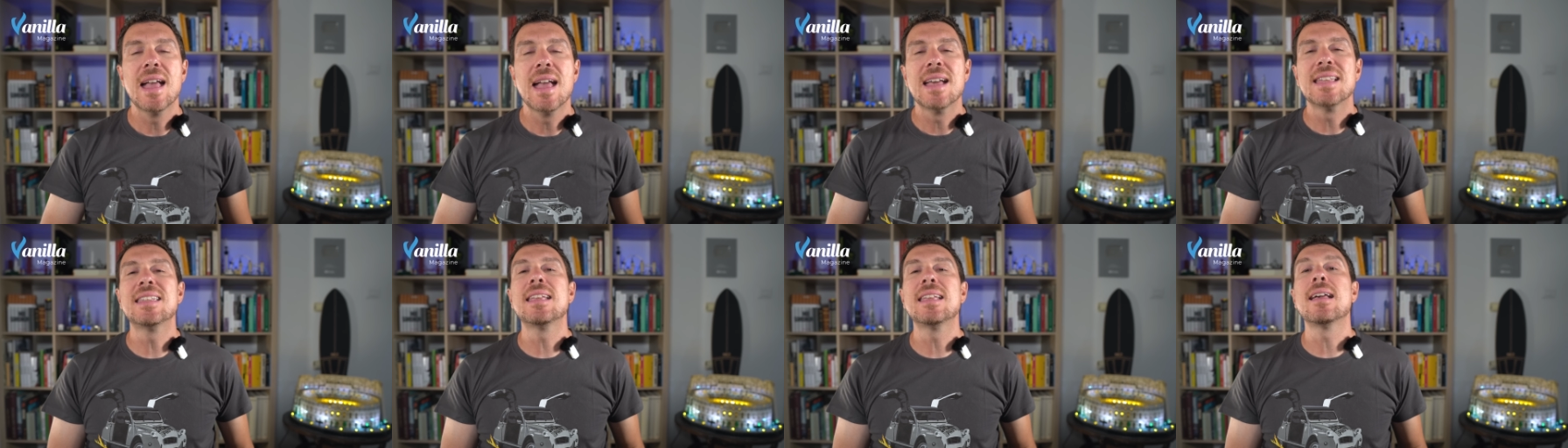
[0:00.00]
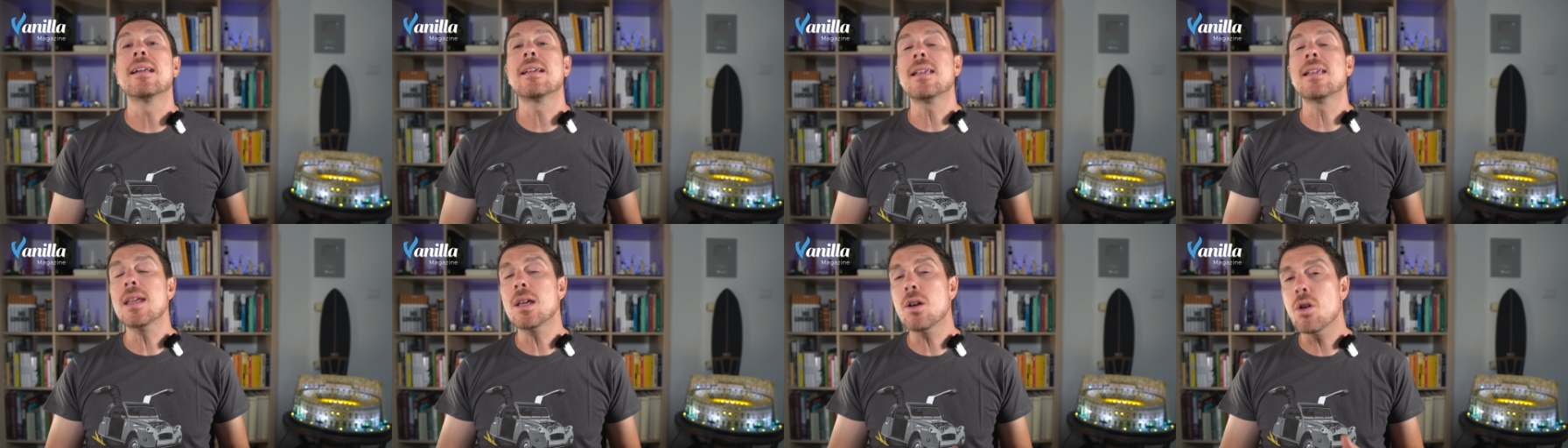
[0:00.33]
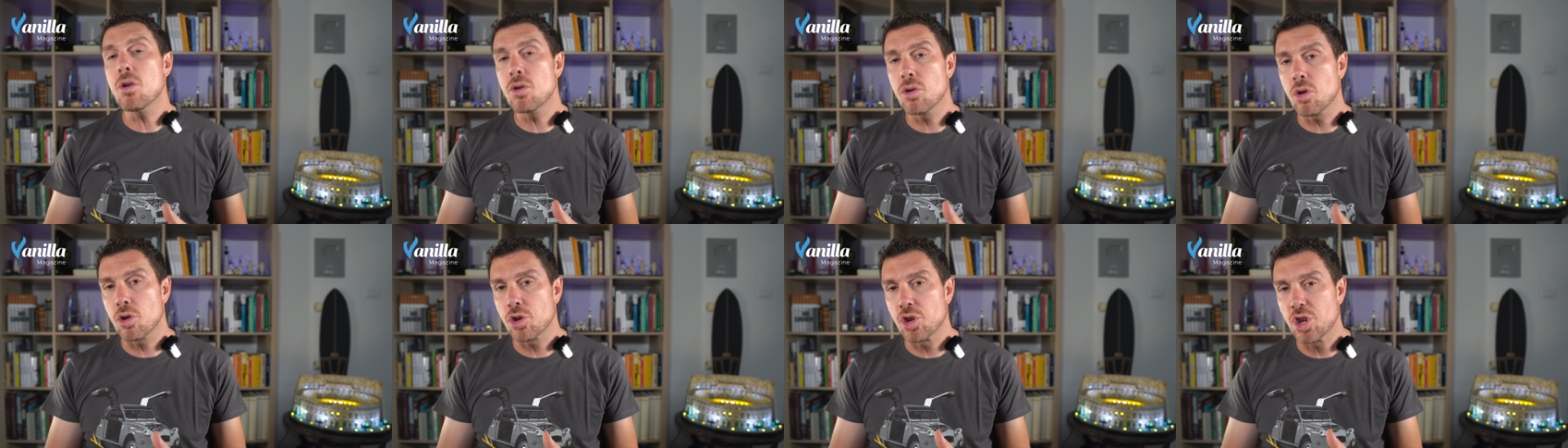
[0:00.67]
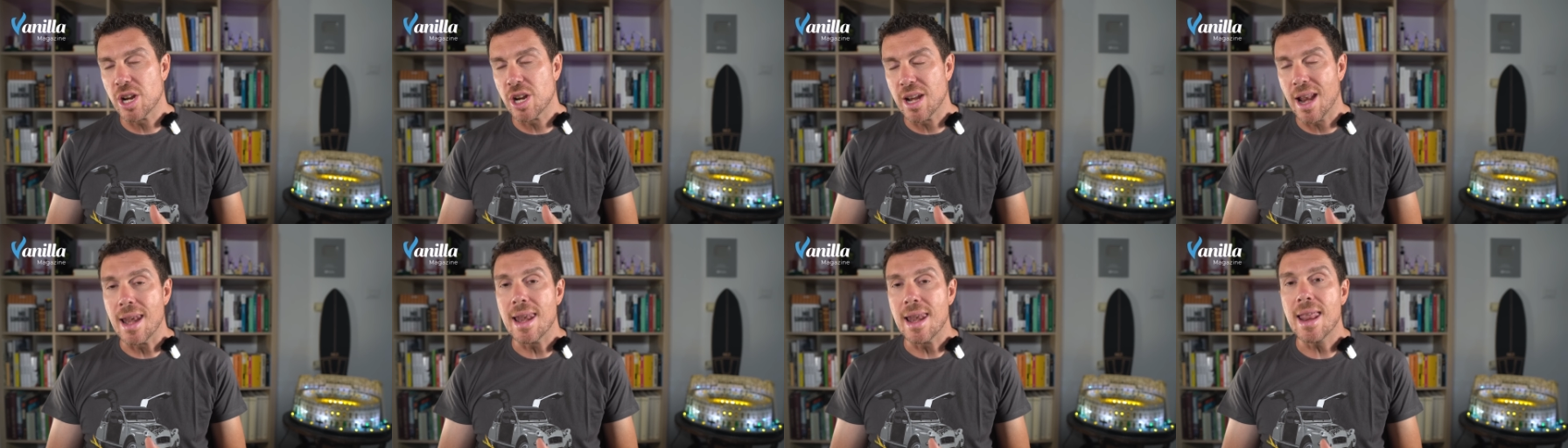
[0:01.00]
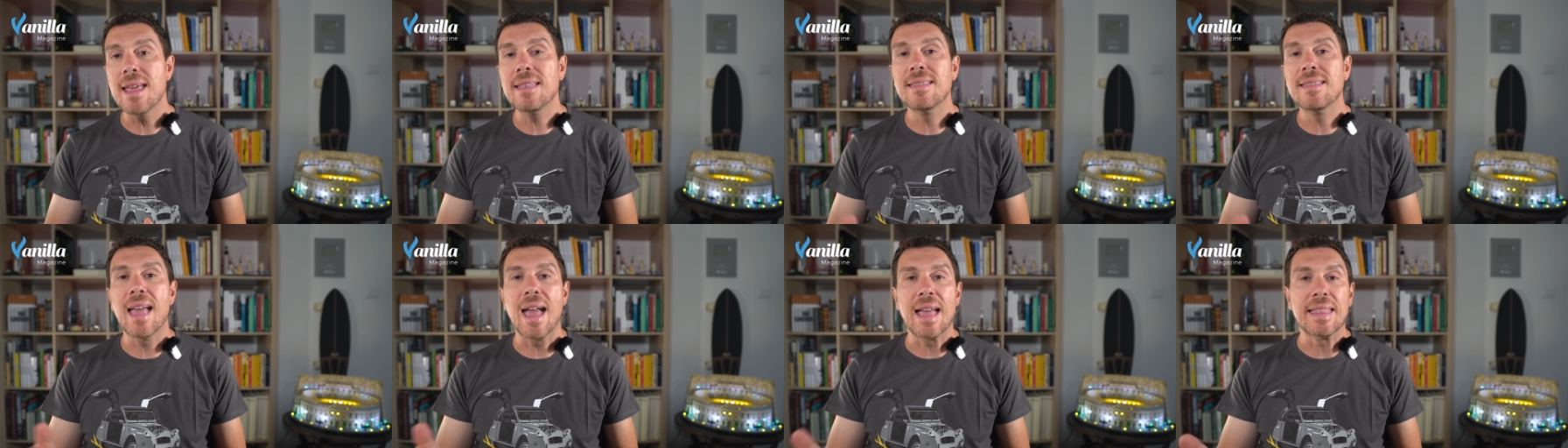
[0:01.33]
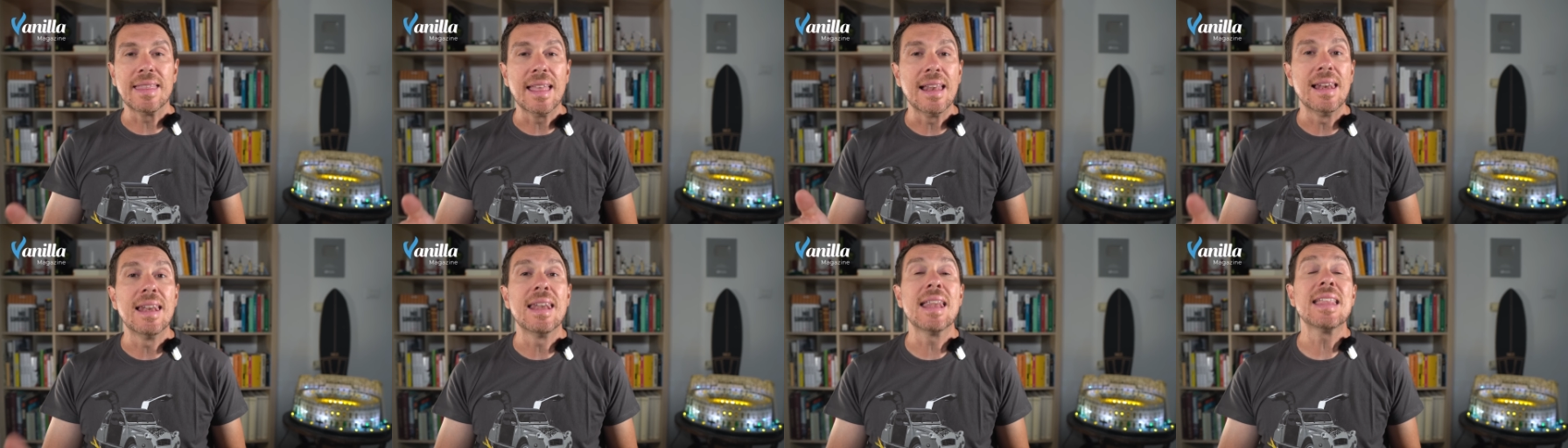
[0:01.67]
si riconosce nelle
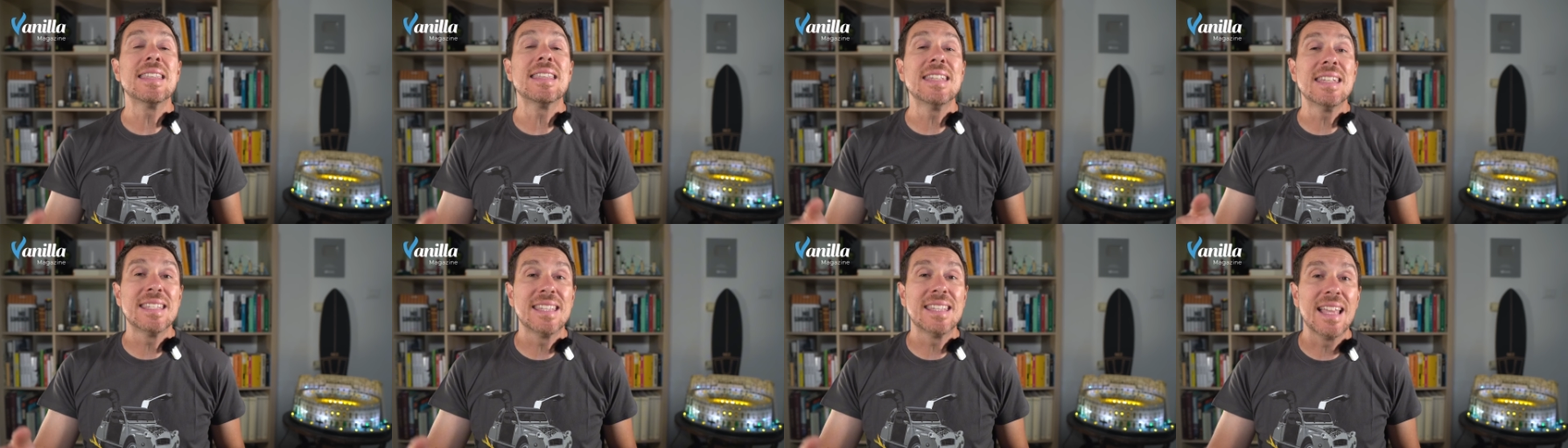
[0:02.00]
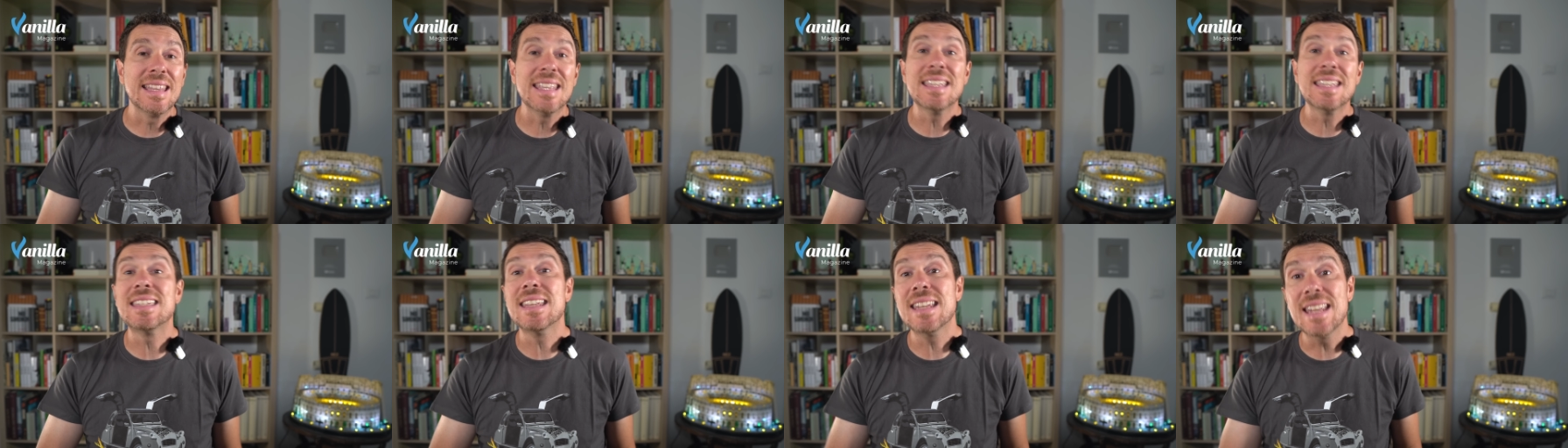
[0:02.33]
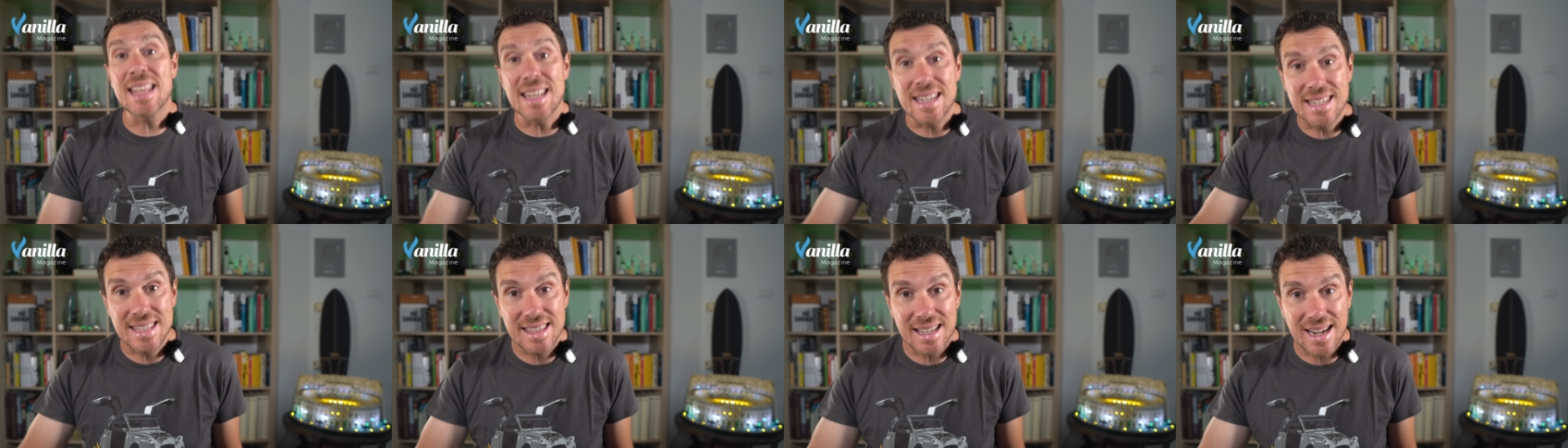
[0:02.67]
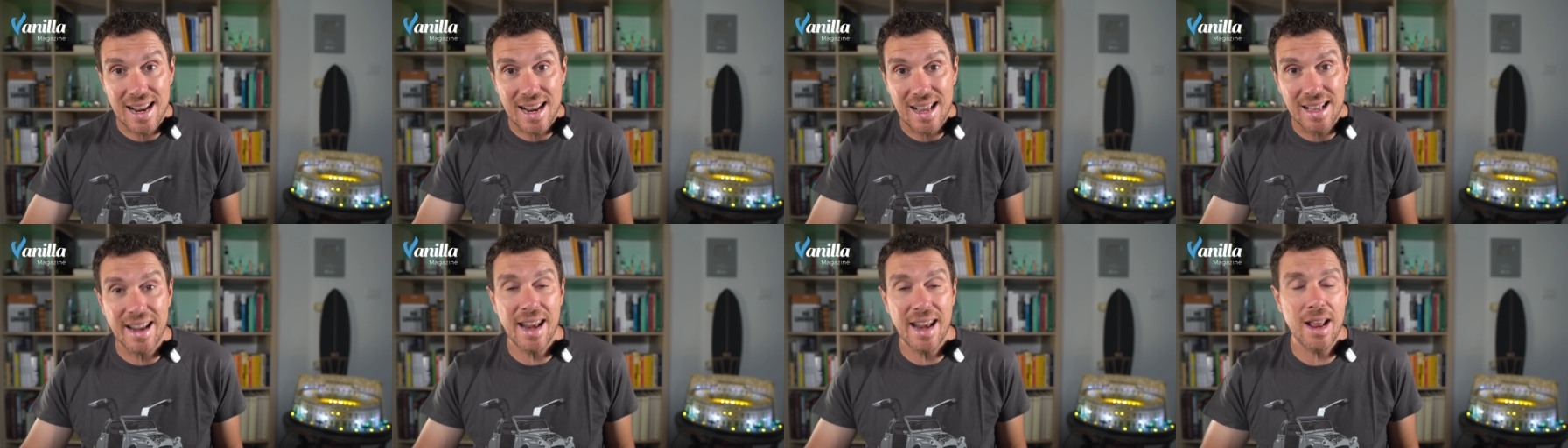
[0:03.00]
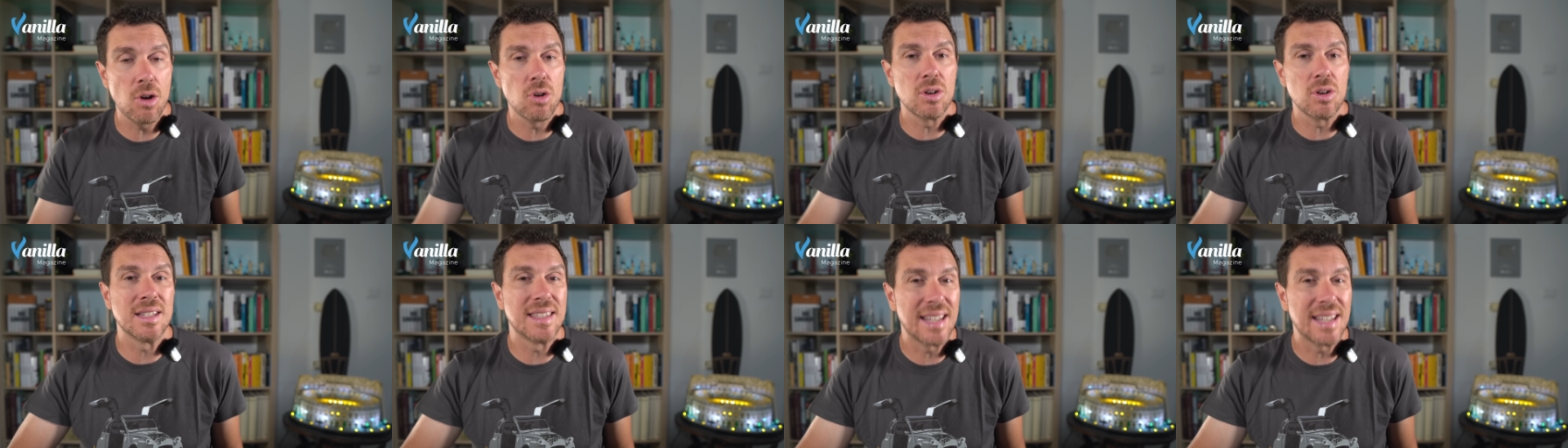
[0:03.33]
idee del nazista di sinistra Gregor